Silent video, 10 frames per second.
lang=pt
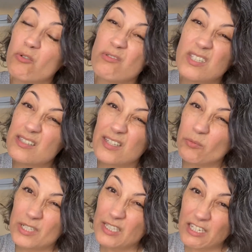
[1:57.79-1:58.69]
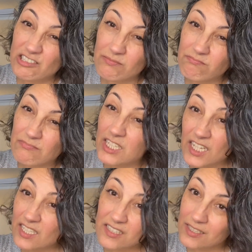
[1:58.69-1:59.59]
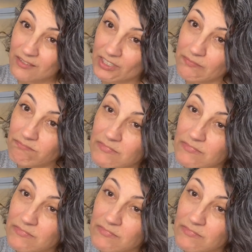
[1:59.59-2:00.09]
conquista da humanidade: ler e escrever.